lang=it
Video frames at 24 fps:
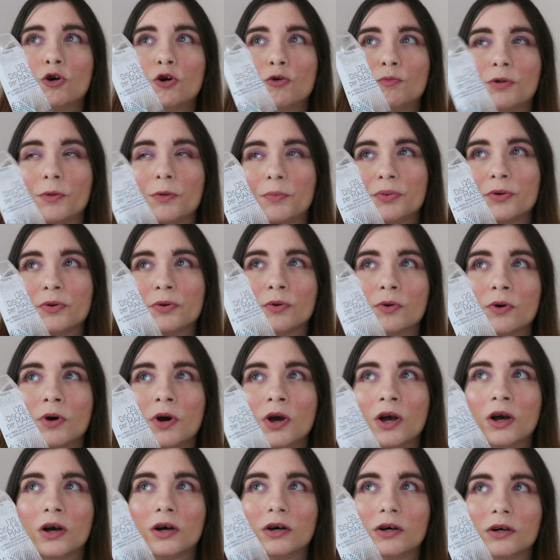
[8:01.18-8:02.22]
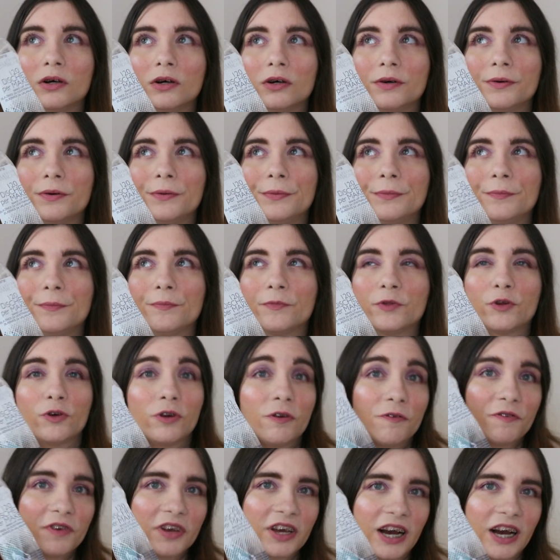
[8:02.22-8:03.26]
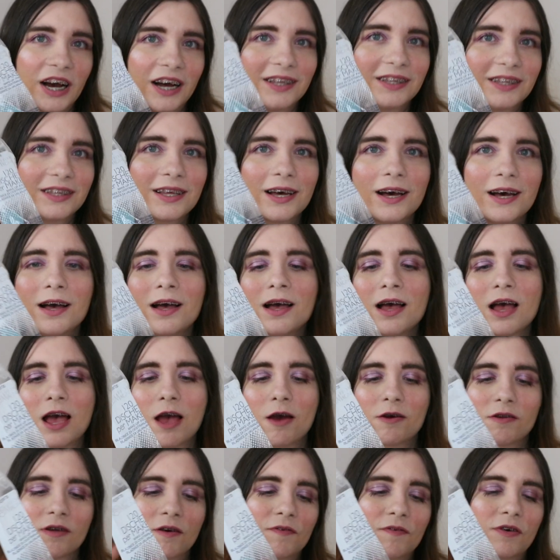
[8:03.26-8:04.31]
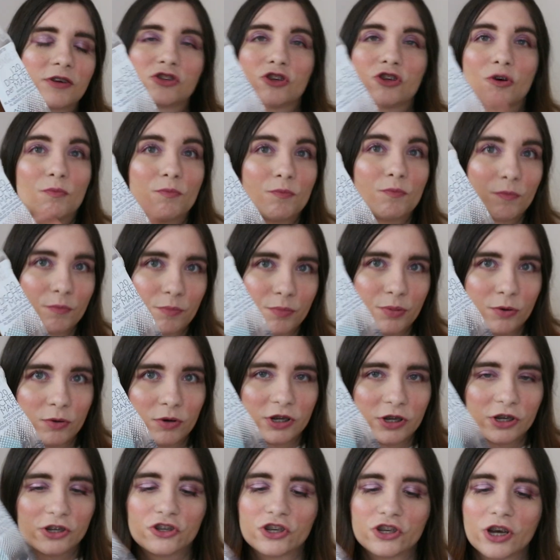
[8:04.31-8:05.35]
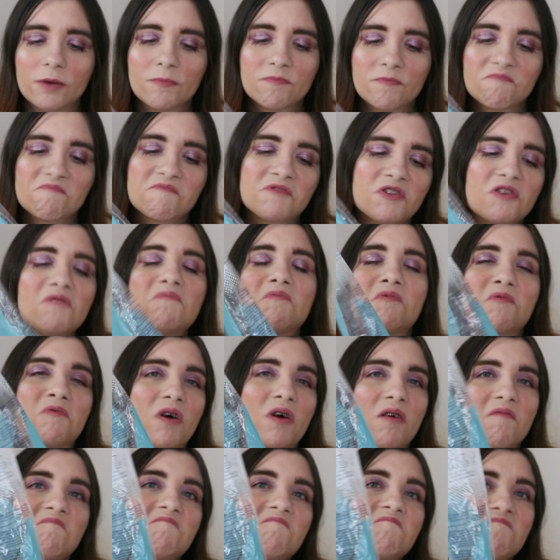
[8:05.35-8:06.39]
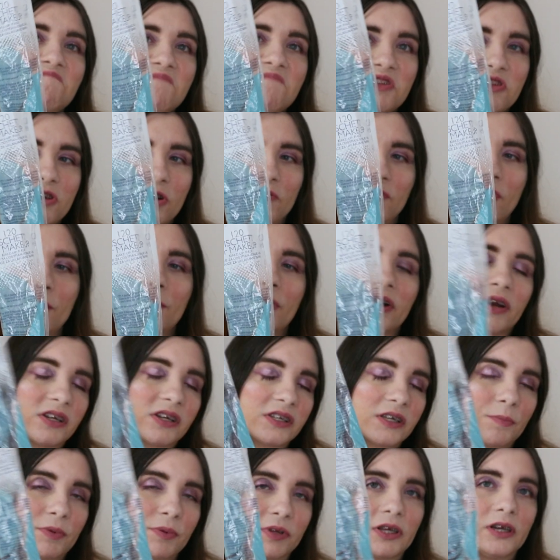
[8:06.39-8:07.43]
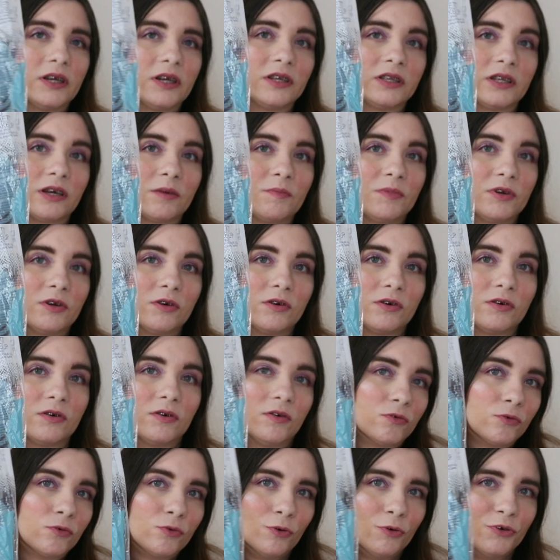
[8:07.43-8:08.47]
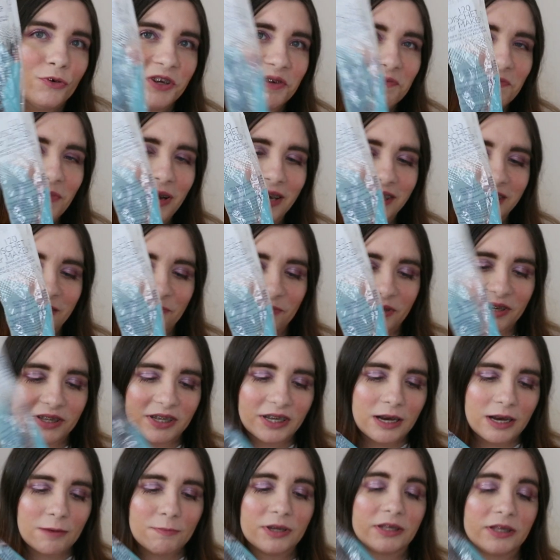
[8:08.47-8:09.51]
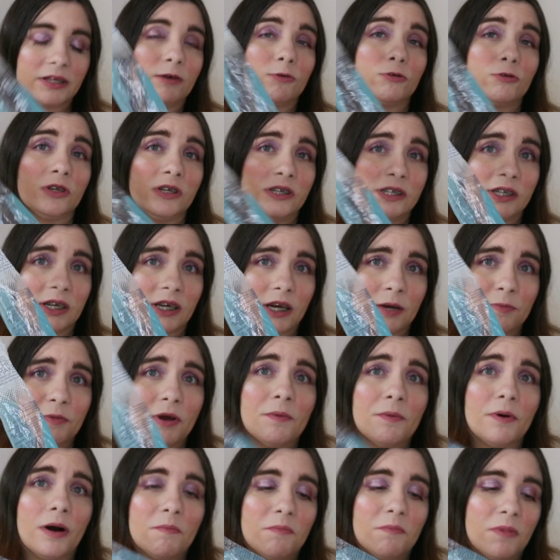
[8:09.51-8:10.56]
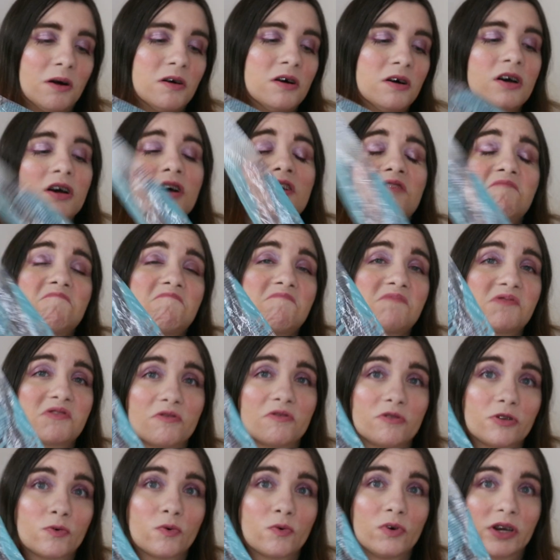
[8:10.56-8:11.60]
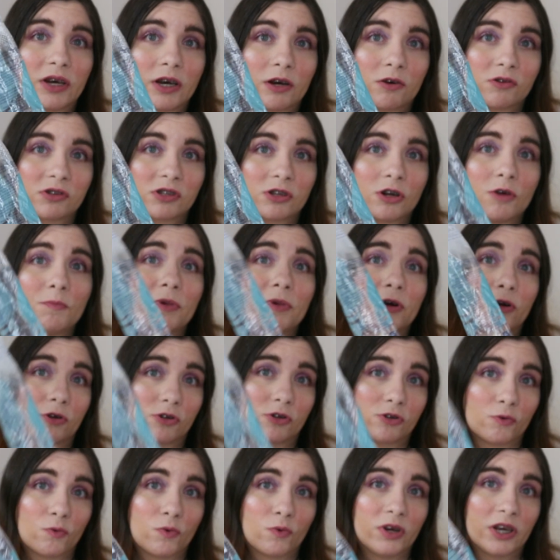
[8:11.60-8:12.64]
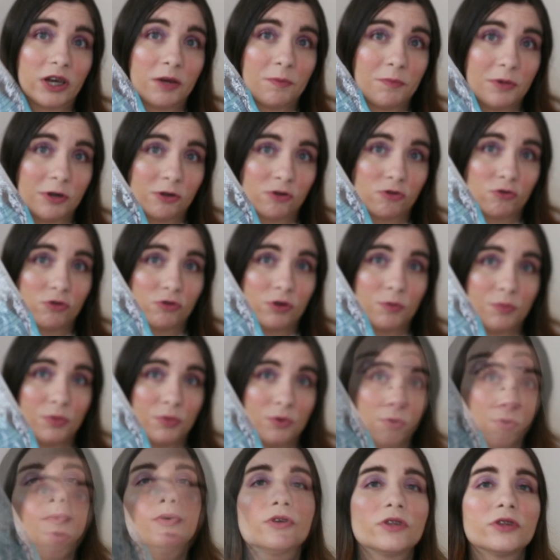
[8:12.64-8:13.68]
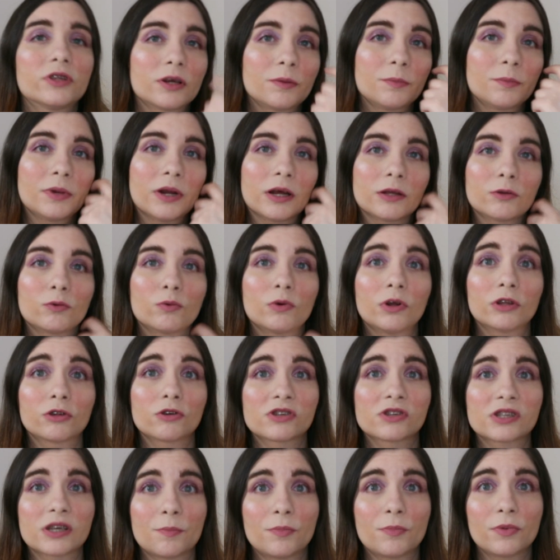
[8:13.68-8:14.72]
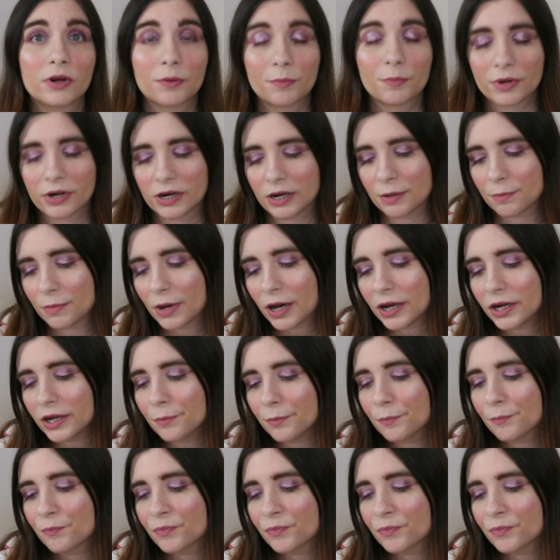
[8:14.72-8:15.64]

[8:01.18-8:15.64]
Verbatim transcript: un po' più eh, tonificante e una faccia più liscia comunque mi trovo bene, sapete li termino ogni mese praticamente, li utilizza anche mia mamma sono di quelli che costano meno e sono quelli che mi piacciono di più poi ho terminato un altro sapone per le mani